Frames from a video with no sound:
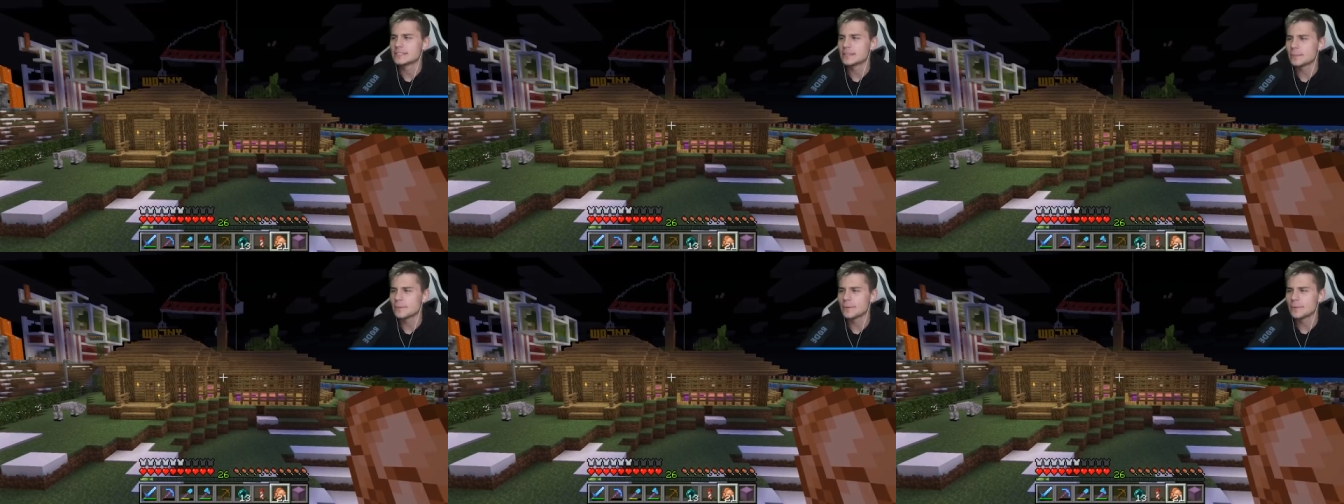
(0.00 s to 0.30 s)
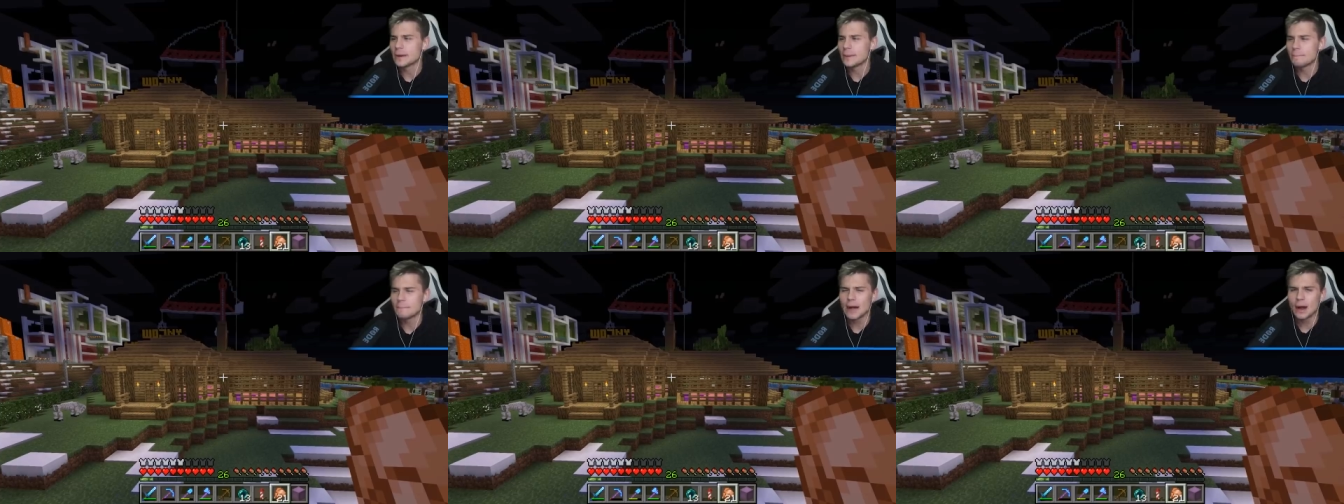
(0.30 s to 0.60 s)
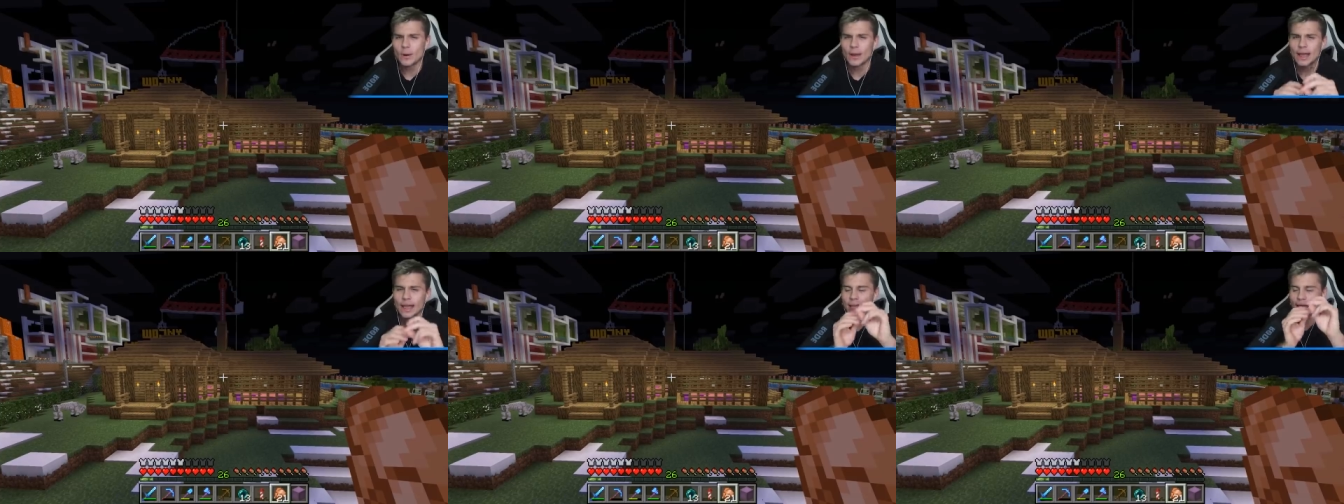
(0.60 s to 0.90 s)
Zrobimy
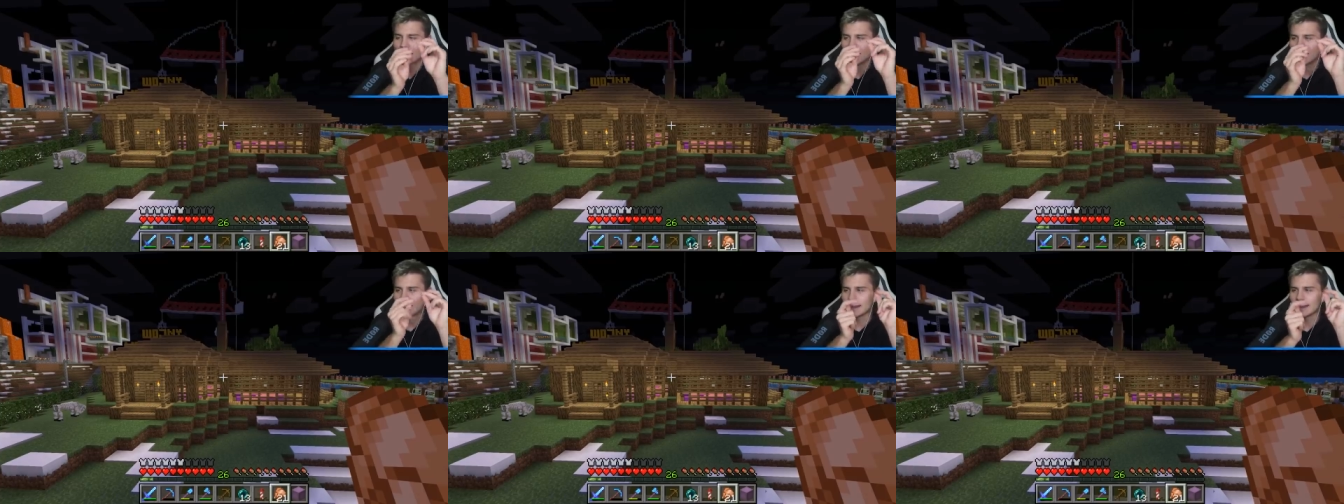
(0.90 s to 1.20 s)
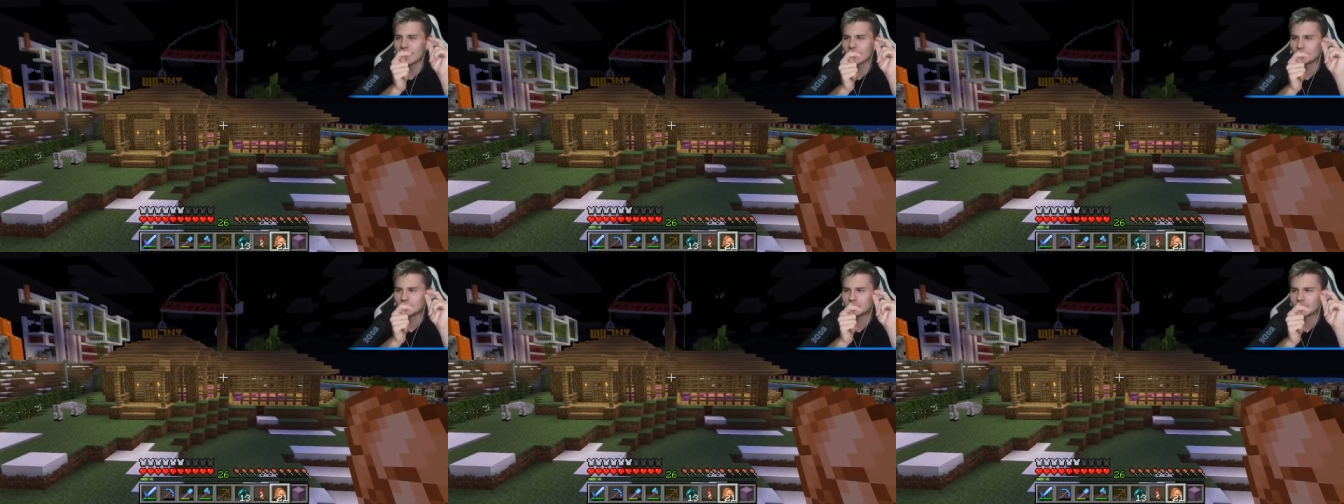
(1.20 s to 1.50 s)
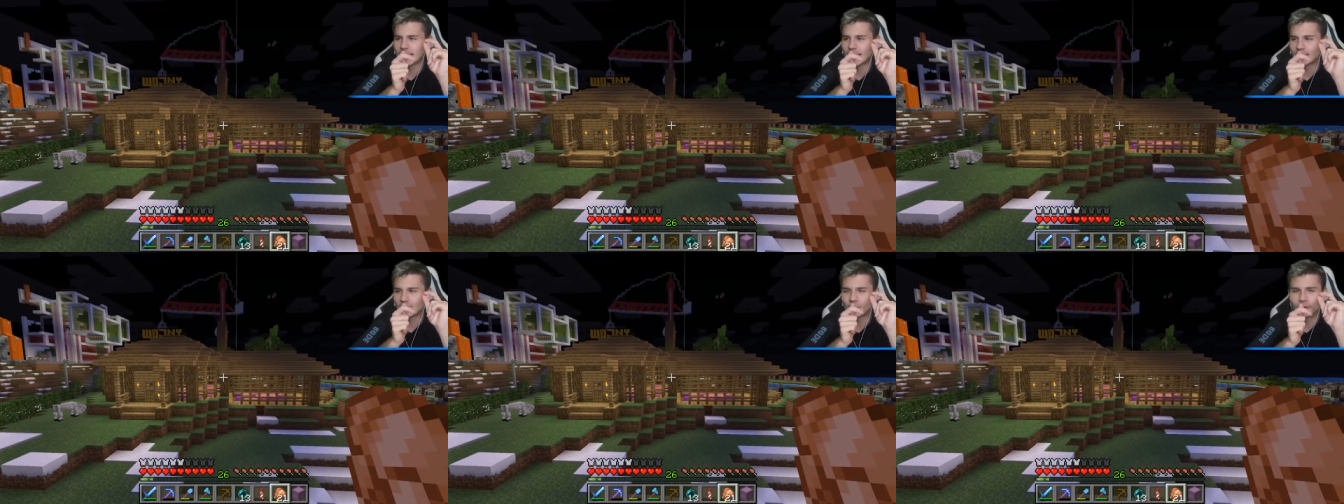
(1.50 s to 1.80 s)
małe
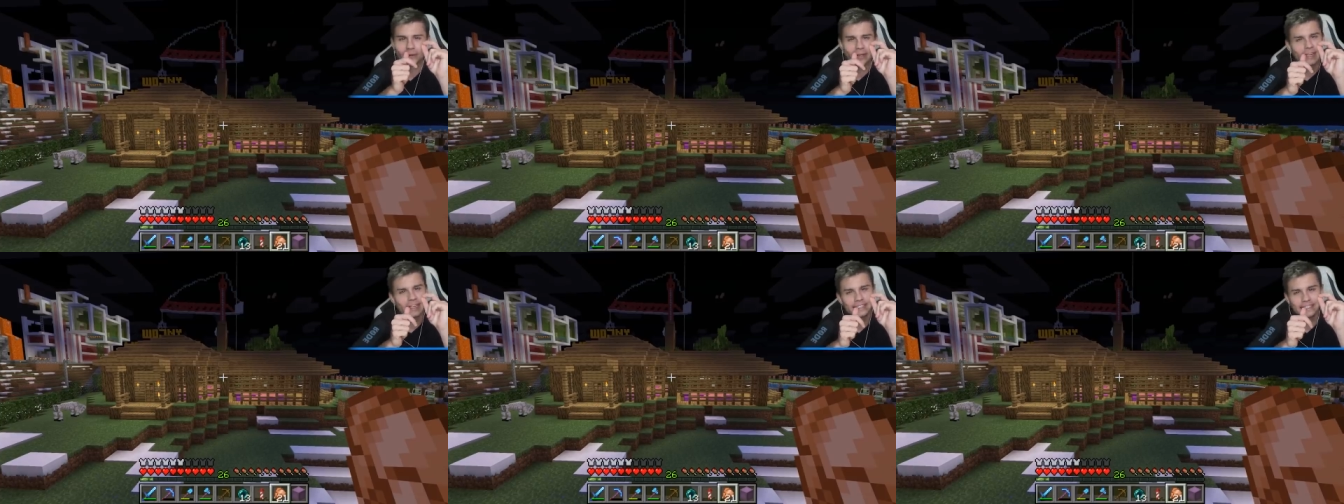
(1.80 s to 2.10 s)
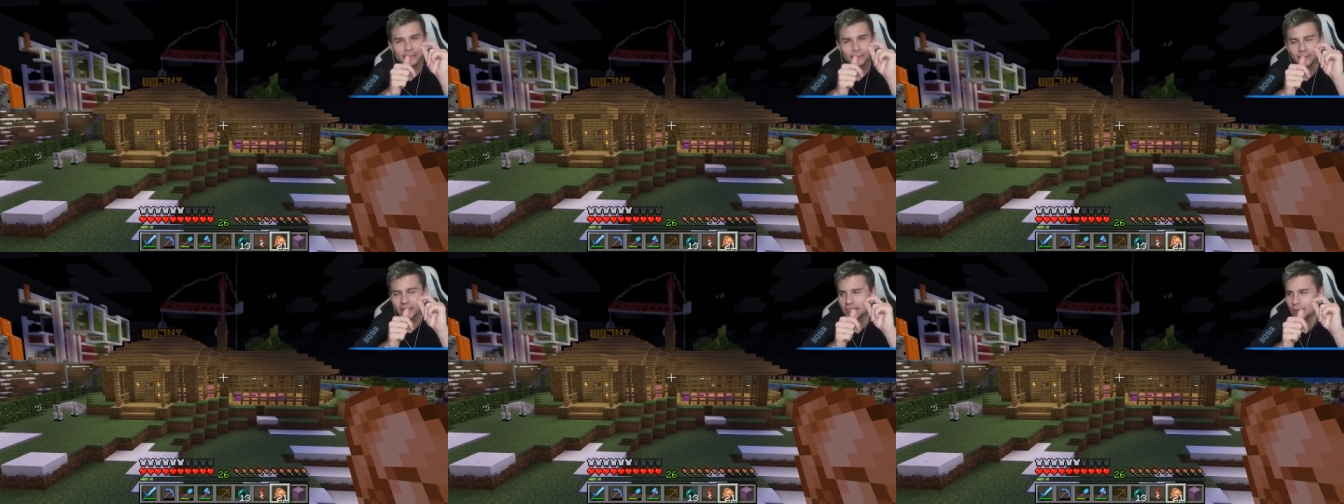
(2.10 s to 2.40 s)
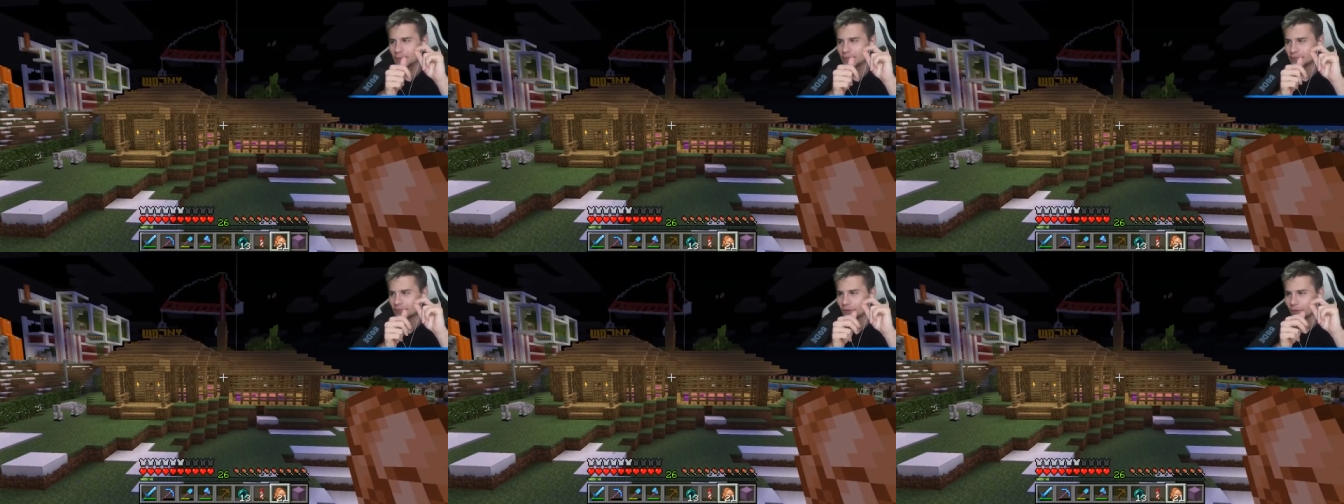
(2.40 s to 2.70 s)
rachuciachu i
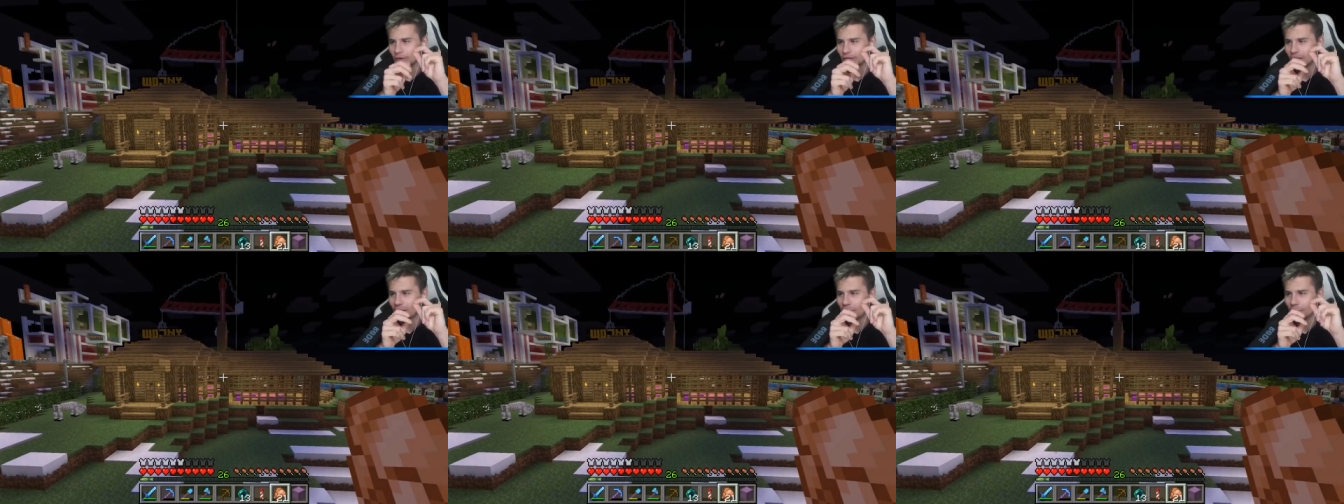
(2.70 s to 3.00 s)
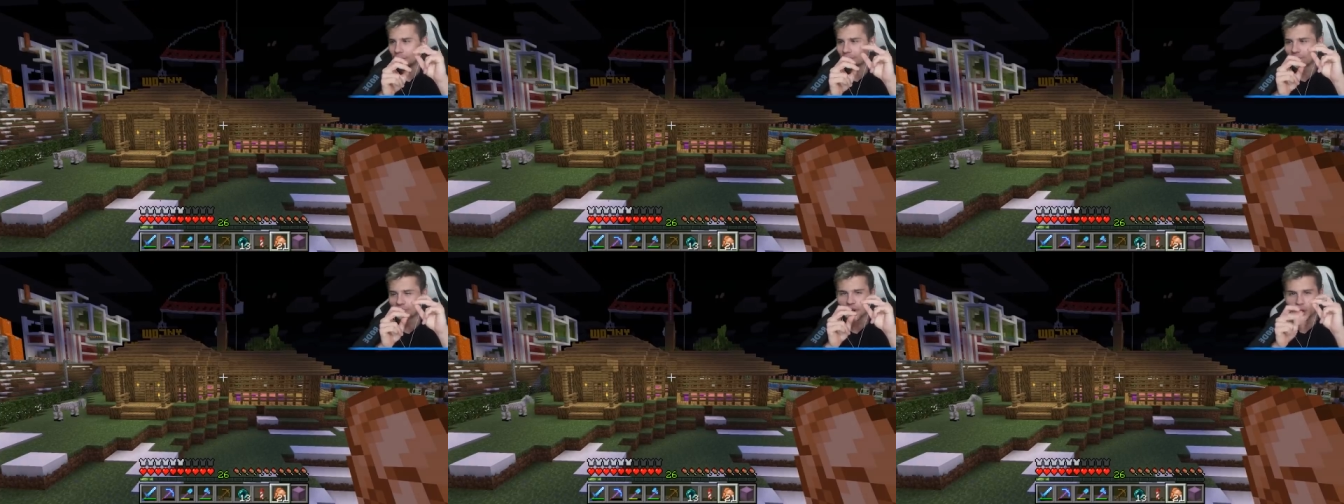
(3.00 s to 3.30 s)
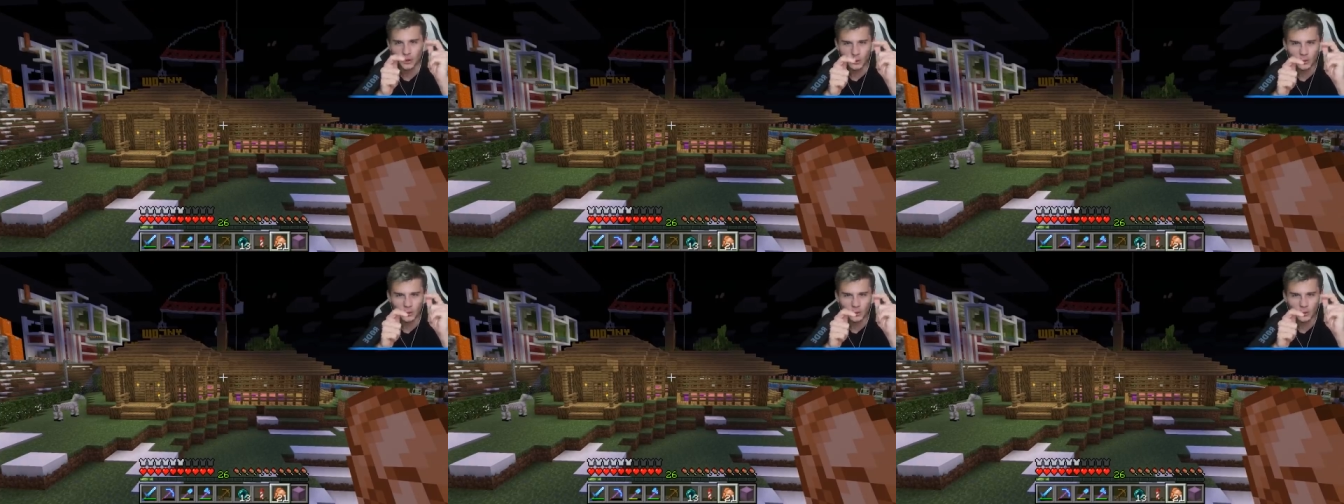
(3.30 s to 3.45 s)
zamienimy twój dom